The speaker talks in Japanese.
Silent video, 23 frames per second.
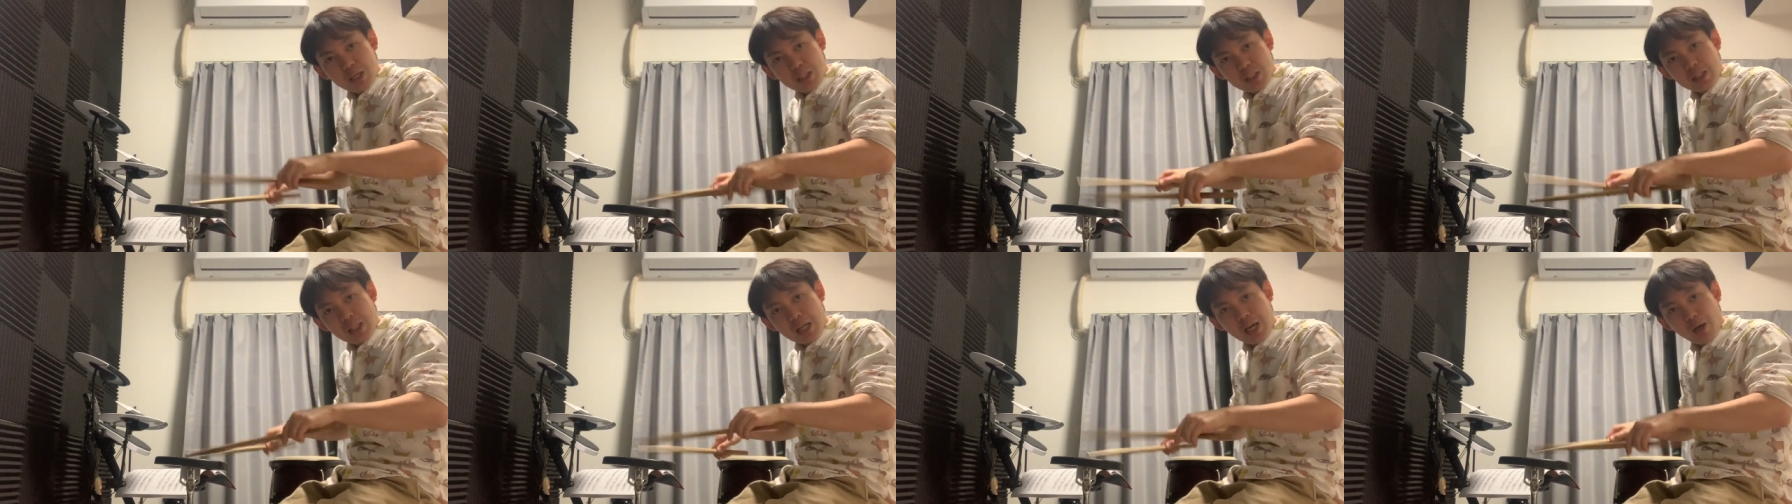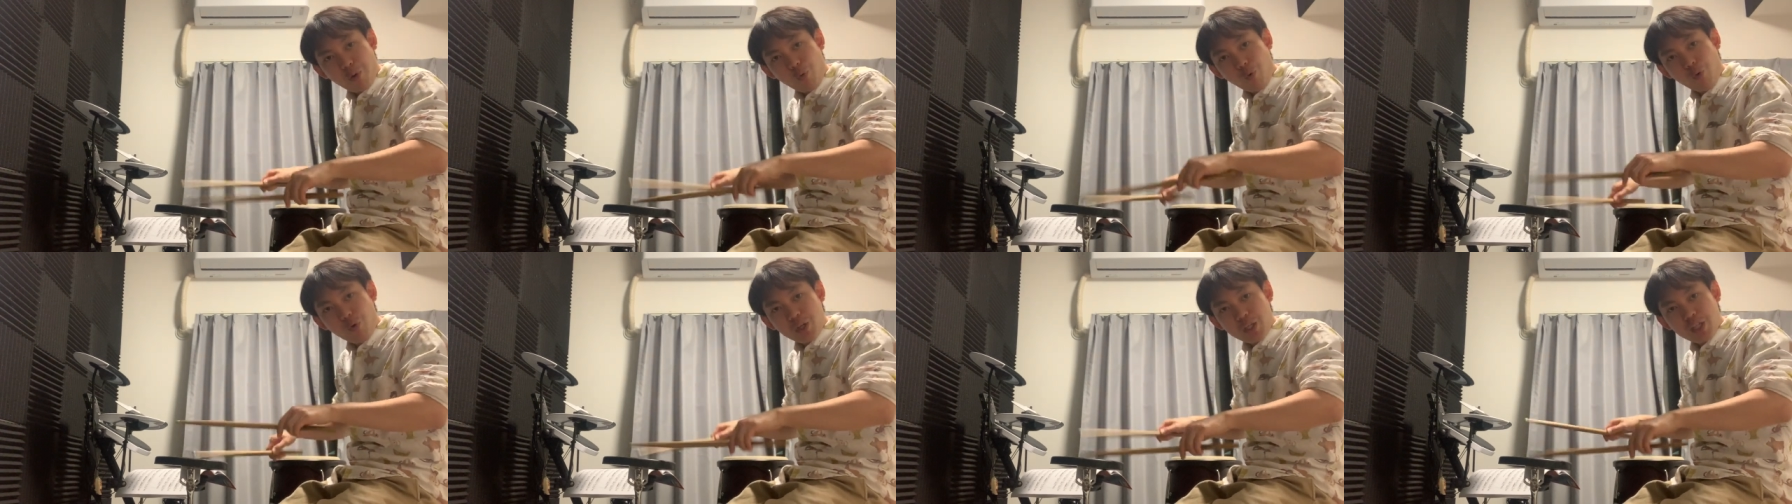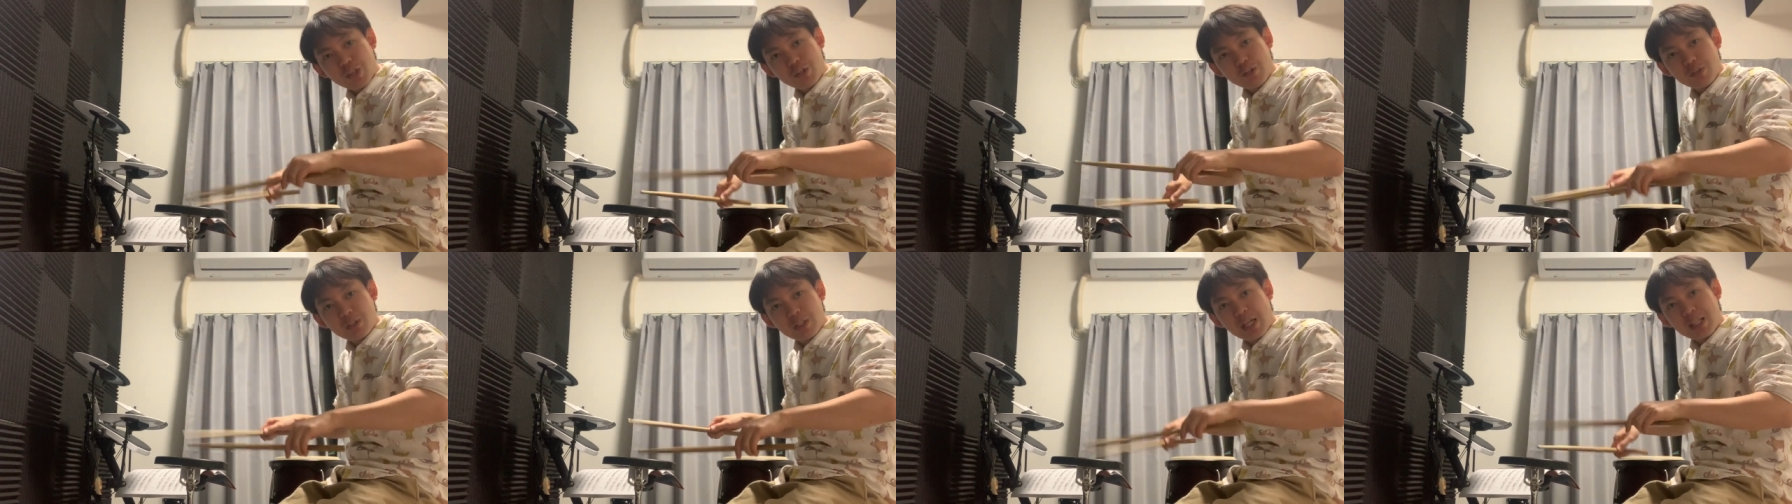で、大き
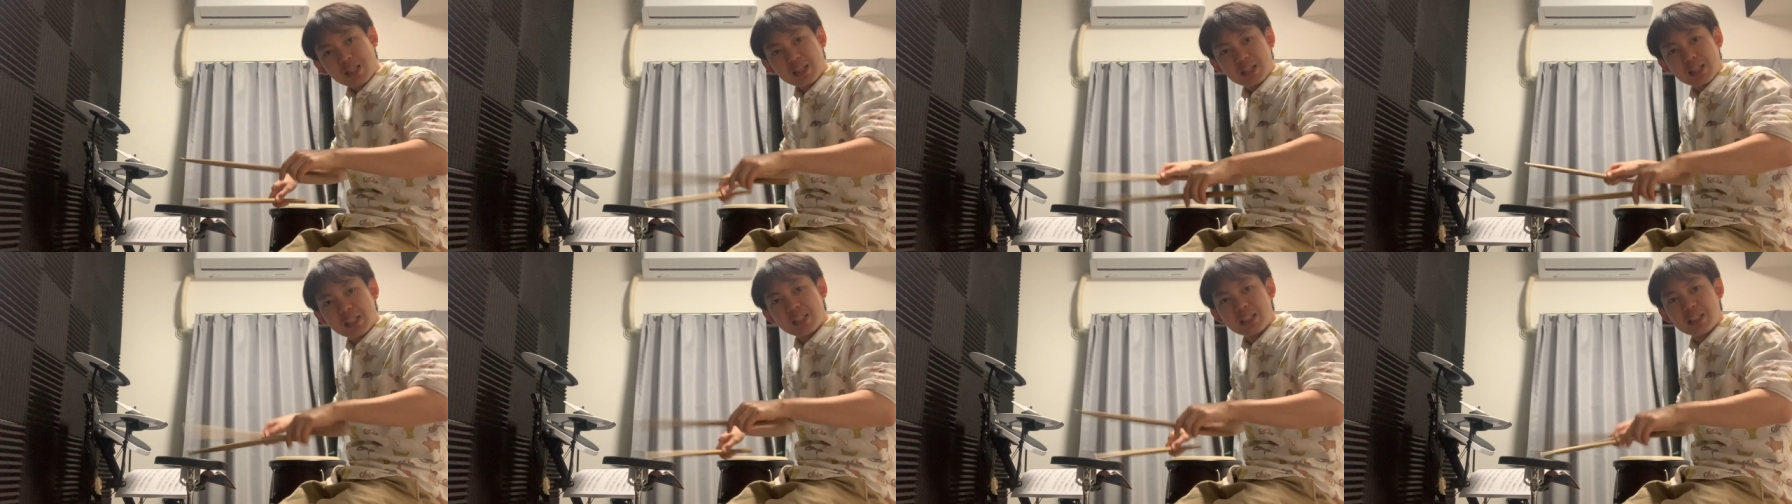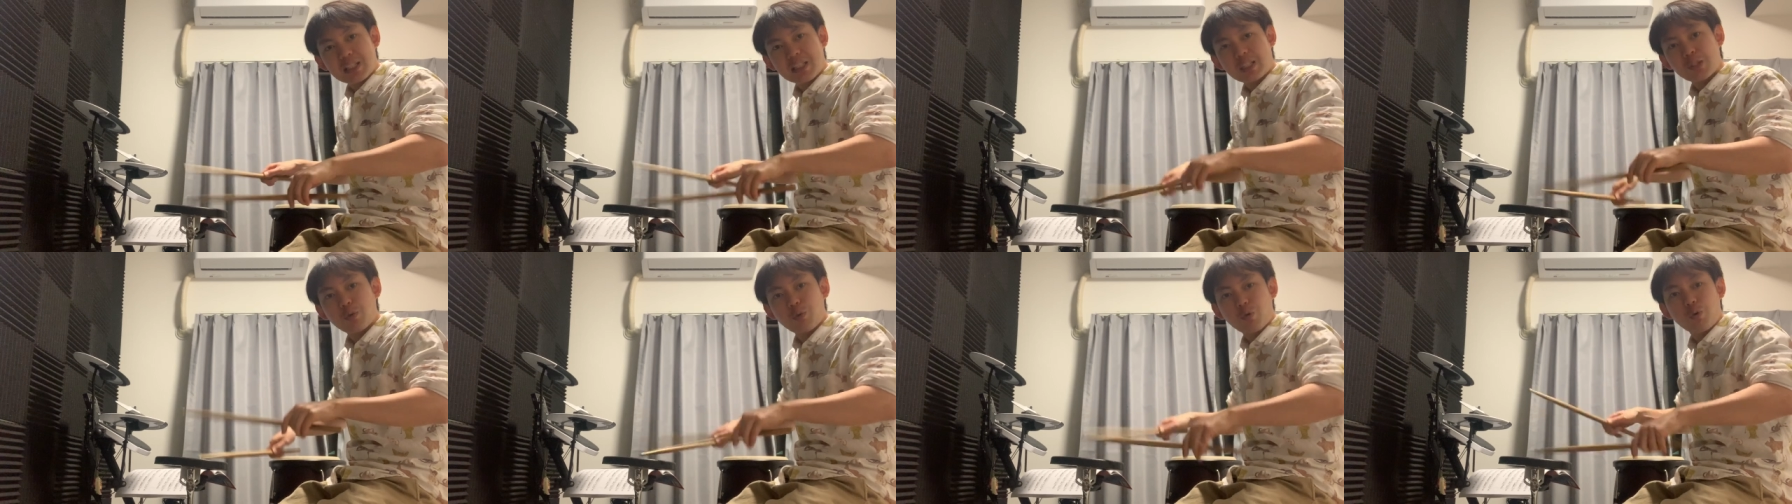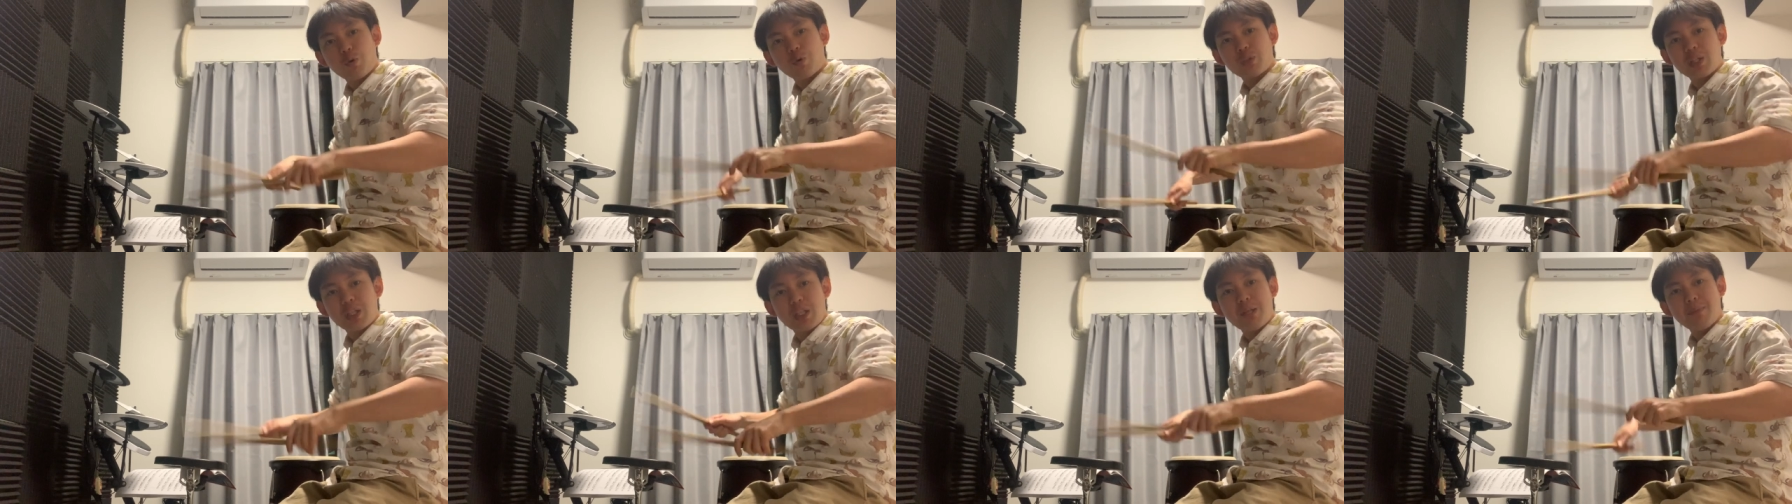くなってきたとこ
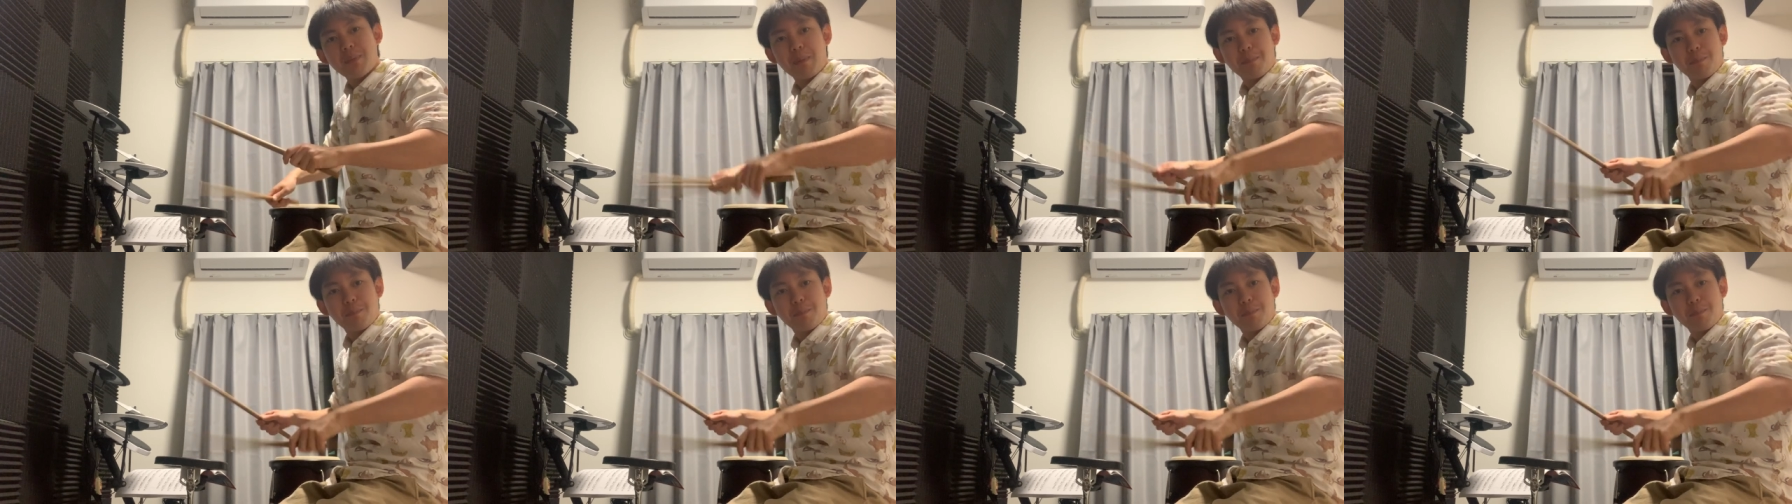ろで今